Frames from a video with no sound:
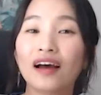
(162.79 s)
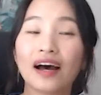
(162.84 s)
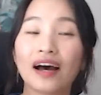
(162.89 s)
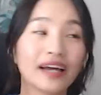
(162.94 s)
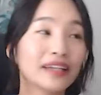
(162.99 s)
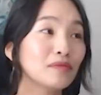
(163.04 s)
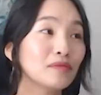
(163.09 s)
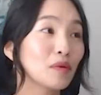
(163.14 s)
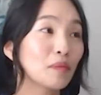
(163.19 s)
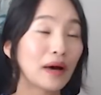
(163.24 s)

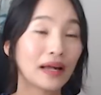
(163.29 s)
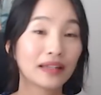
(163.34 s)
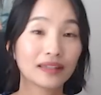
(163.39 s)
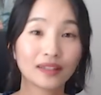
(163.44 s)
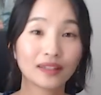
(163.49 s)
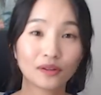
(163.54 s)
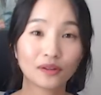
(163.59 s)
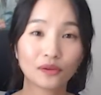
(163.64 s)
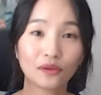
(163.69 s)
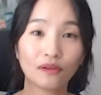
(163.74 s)
아니면
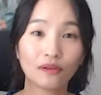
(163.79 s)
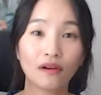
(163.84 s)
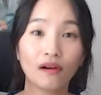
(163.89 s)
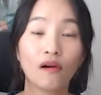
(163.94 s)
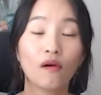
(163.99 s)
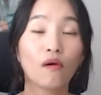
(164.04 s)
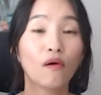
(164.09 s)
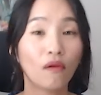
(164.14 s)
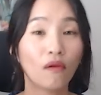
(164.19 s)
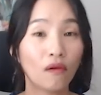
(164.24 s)
반대로
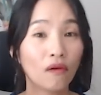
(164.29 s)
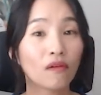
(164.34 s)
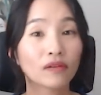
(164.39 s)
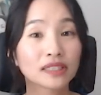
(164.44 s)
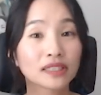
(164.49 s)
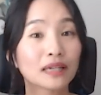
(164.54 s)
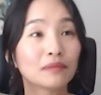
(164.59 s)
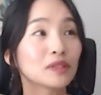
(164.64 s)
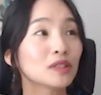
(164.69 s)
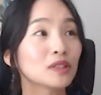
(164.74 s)
어
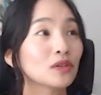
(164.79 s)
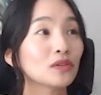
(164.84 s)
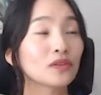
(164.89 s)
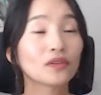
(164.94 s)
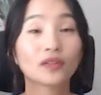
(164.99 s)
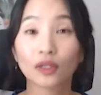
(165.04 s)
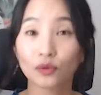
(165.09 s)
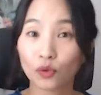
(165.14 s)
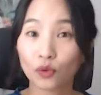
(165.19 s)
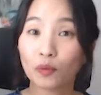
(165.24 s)
재밌어서
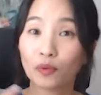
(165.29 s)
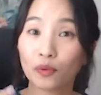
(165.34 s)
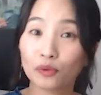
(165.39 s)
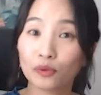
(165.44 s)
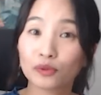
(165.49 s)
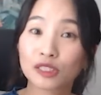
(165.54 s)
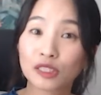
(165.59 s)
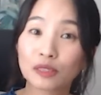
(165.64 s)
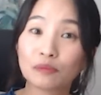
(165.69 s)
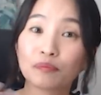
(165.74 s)
나 또
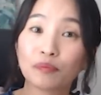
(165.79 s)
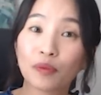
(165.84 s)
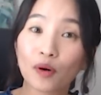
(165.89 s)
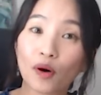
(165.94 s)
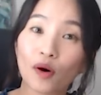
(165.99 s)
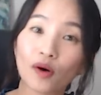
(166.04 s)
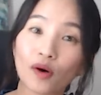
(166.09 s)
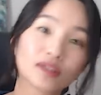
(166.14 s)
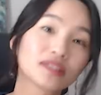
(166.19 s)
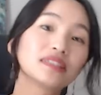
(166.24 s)
보고
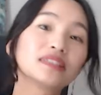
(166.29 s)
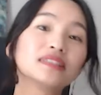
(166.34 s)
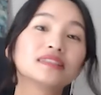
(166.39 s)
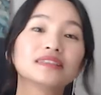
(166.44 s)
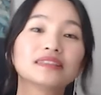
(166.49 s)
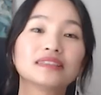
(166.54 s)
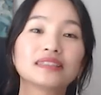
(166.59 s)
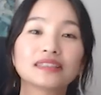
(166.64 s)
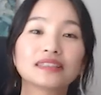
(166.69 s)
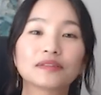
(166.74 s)
싶어
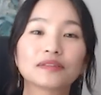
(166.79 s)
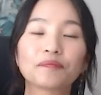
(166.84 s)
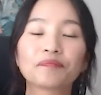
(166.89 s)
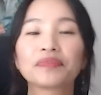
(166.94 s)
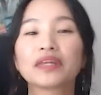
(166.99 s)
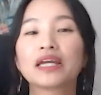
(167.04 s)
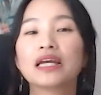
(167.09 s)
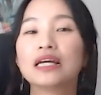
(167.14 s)
등등